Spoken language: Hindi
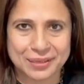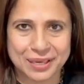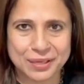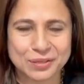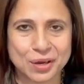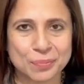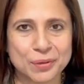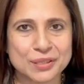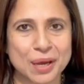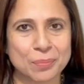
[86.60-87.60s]
चलिए
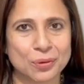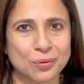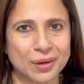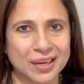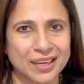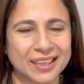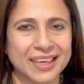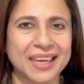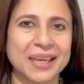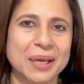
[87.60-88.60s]
से आप लोगों के लिए
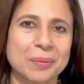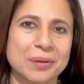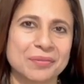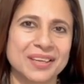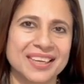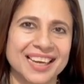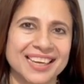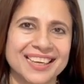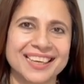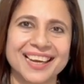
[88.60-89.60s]
देखें कि कमिंग वीक क्या
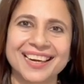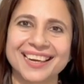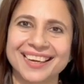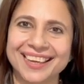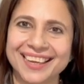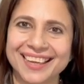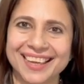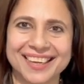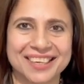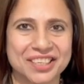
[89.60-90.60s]
लेकर आ रहा है
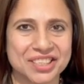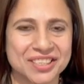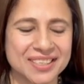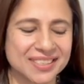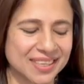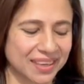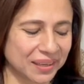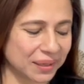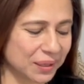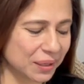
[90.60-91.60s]
क्या एनर्जीज़
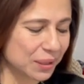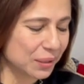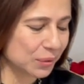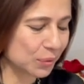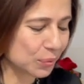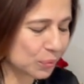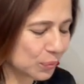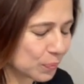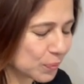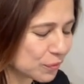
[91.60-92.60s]
हैं तो
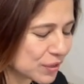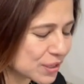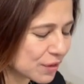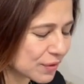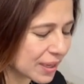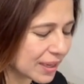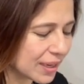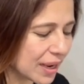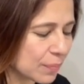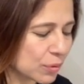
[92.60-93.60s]
प्रोफेशनल फ्रेंड
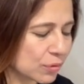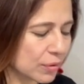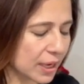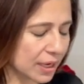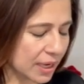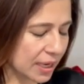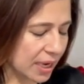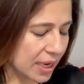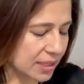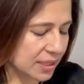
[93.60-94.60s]
के लिए आप लोगों के लिए
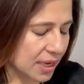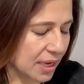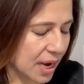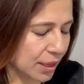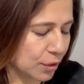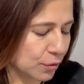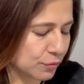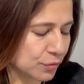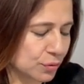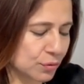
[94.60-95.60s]
कार्ड्स हैं नाइन
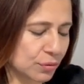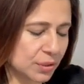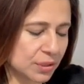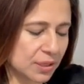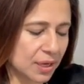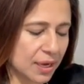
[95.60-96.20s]
ऑफ सोट्स